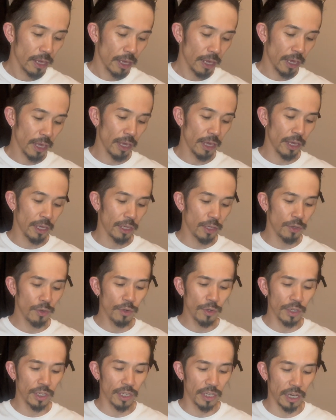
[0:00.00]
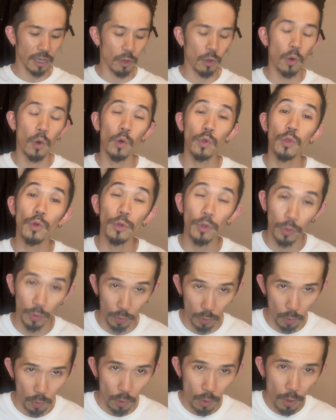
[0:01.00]
えー、勇気や行動
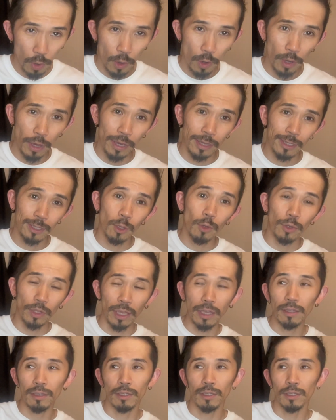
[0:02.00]
力を、えー、すごくね、